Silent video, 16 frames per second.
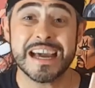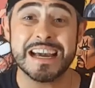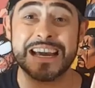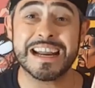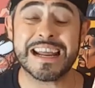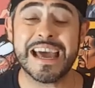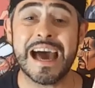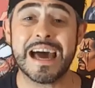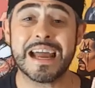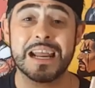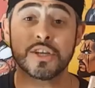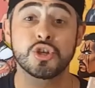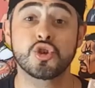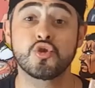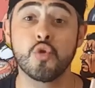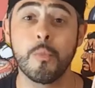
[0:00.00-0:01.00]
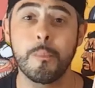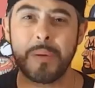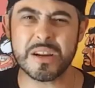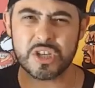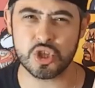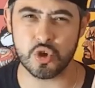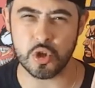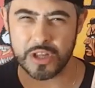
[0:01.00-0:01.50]
creare il
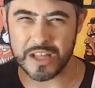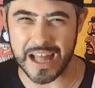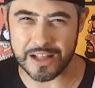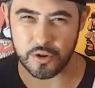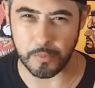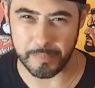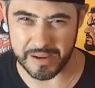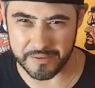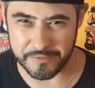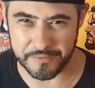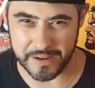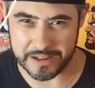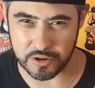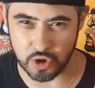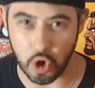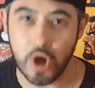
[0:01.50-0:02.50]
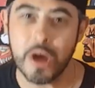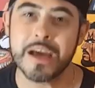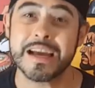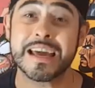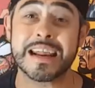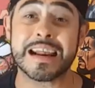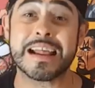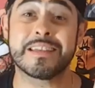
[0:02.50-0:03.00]
super soldato perfetto
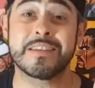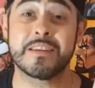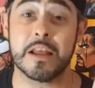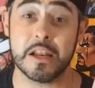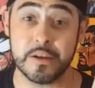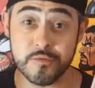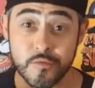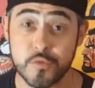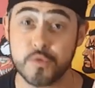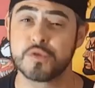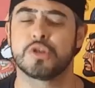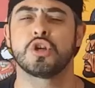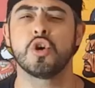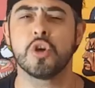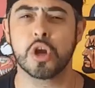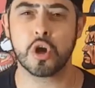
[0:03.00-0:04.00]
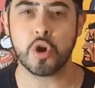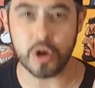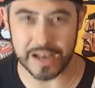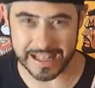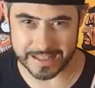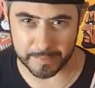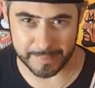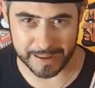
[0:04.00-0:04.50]
grazie all'infusione con
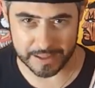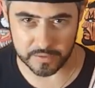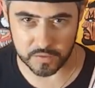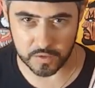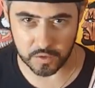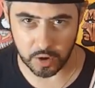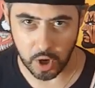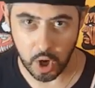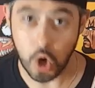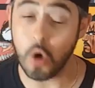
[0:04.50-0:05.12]
l'adamantio,